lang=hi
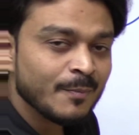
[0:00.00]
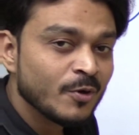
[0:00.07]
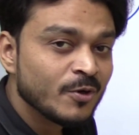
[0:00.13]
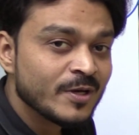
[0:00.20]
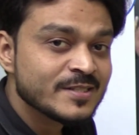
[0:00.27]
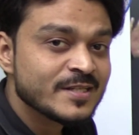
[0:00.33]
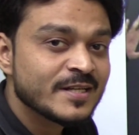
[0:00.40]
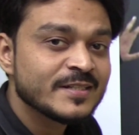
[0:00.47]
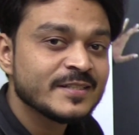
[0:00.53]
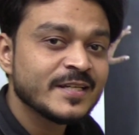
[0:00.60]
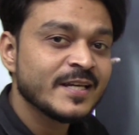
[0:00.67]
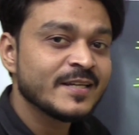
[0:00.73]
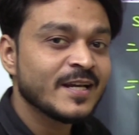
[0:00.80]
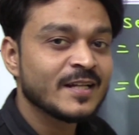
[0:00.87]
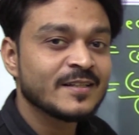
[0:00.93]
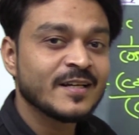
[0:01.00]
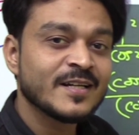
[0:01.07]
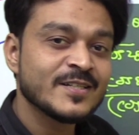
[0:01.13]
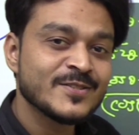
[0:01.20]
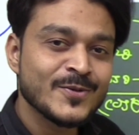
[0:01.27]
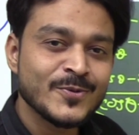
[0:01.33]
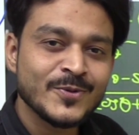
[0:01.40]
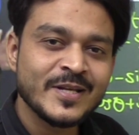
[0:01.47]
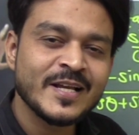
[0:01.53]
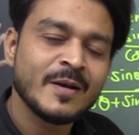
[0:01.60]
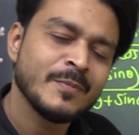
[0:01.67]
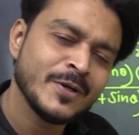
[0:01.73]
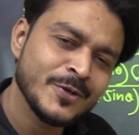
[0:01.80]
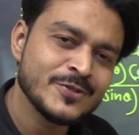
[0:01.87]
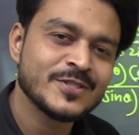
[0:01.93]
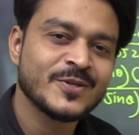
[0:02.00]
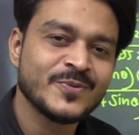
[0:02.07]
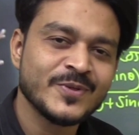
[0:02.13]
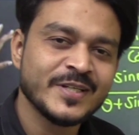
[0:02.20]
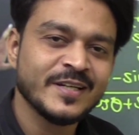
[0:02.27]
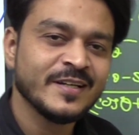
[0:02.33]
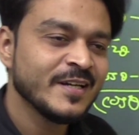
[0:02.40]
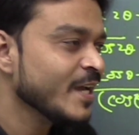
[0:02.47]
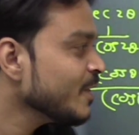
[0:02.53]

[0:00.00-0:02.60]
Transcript: आप बोलोगे सर ये याद करना जरूरी है बिल्कुल ज़रूरी है